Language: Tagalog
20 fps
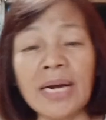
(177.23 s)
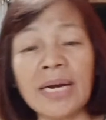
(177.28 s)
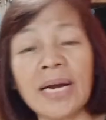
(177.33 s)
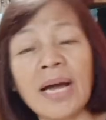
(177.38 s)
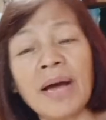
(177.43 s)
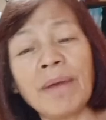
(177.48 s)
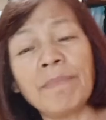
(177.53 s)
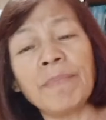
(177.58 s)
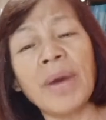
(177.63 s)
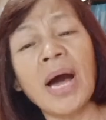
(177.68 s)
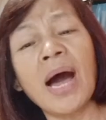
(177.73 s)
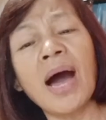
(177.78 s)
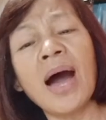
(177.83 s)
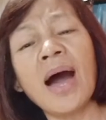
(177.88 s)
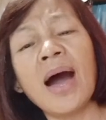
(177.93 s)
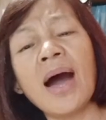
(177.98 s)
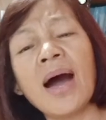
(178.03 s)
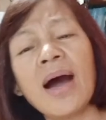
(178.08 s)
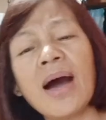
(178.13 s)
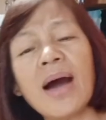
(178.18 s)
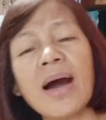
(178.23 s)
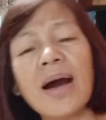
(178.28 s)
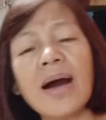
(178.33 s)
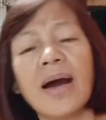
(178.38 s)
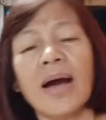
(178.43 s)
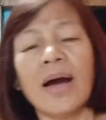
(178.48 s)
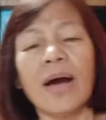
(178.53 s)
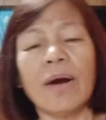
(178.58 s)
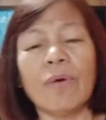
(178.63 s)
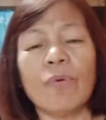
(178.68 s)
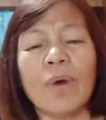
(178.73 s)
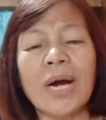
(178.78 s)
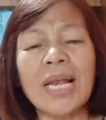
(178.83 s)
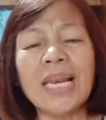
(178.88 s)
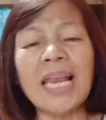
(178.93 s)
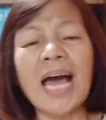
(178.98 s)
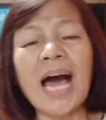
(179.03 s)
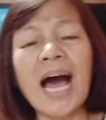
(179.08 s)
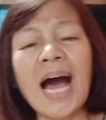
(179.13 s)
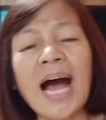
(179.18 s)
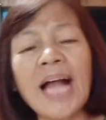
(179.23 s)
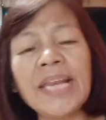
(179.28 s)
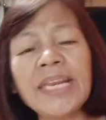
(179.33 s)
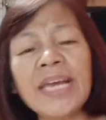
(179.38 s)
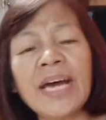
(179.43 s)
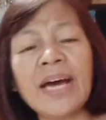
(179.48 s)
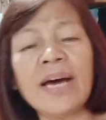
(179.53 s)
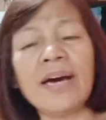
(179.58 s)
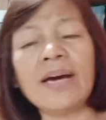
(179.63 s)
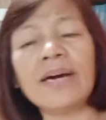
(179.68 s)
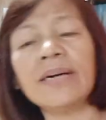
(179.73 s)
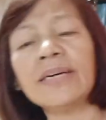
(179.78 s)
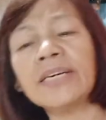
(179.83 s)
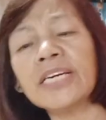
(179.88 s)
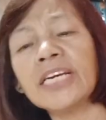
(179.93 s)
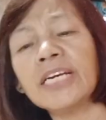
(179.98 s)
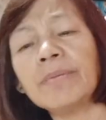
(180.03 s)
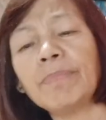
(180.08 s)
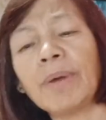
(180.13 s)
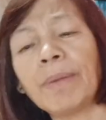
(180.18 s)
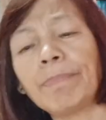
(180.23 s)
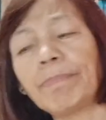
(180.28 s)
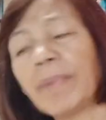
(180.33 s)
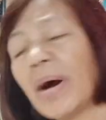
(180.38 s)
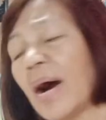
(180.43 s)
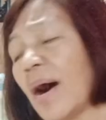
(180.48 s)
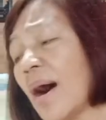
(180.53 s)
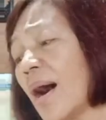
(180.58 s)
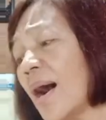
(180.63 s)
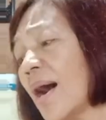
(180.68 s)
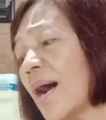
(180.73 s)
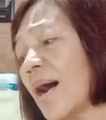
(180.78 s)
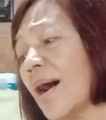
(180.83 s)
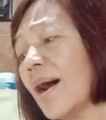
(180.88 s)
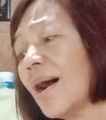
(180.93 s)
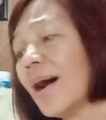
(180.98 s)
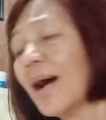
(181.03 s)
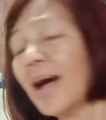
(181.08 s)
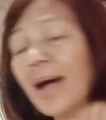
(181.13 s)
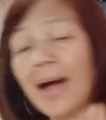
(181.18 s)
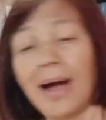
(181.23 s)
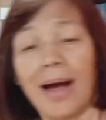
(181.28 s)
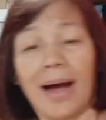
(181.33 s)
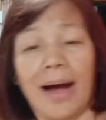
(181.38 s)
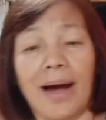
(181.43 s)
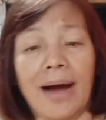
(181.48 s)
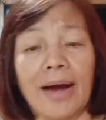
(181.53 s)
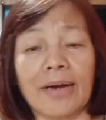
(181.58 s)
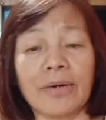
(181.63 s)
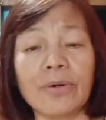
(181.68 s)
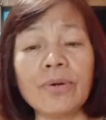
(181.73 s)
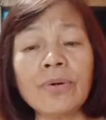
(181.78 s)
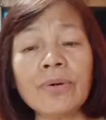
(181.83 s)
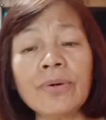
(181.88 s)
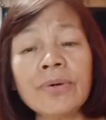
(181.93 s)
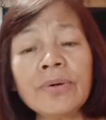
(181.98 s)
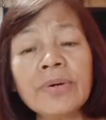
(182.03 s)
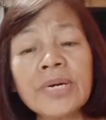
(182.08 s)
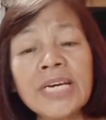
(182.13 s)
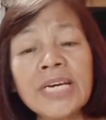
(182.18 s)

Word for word: Ama Wala nang iba pa Ang kong